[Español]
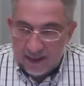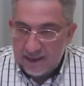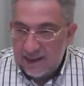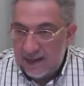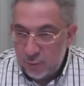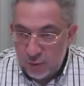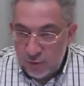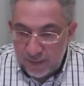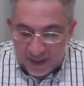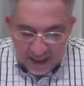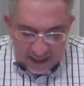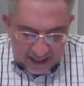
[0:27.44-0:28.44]
Está el mundo
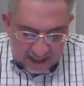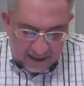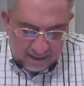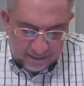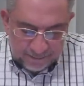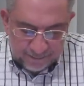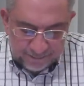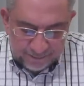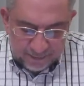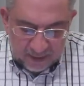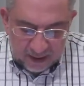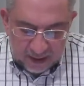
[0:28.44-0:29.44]
mineral,
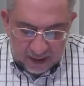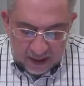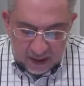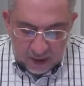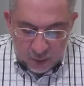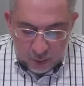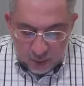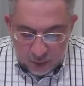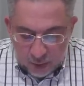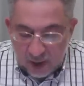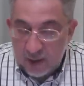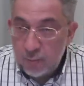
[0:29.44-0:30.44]

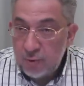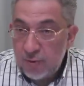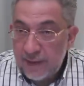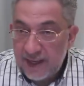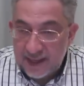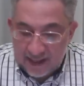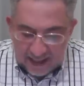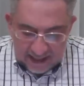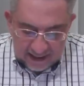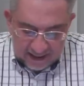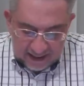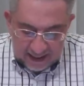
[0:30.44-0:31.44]
luego el mundo
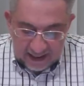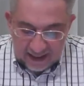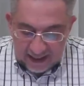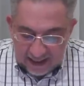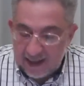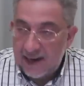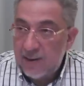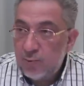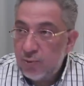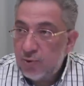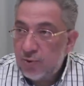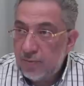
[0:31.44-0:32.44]
vegetal integra al
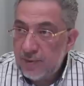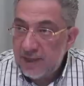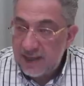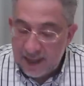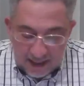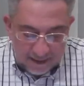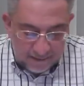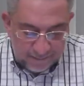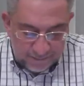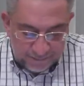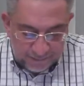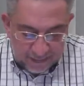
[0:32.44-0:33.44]
mundo mineral,
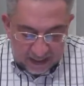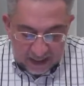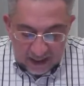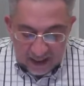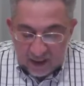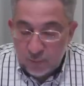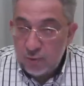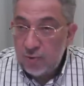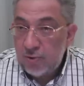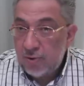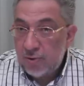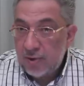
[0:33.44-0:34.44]
el
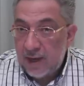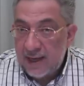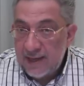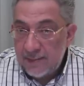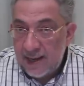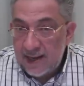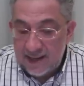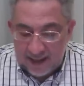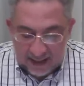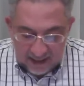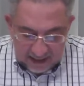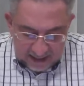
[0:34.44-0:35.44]
mundo animal
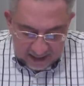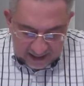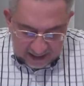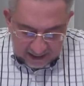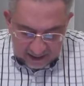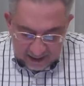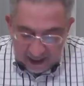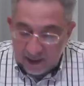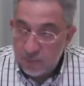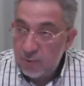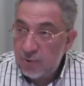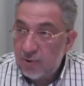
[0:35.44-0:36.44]
integra
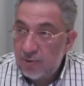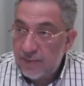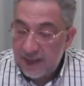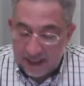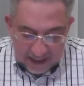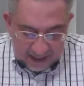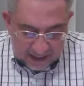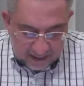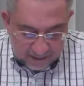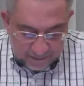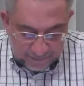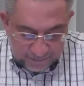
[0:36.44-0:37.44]
al mundo
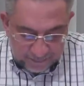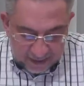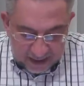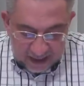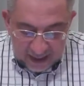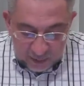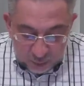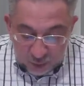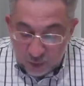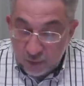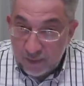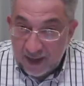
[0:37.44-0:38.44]
vegetal, el
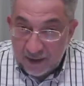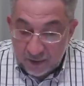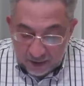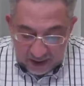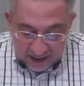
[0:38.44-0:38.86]
mundo humano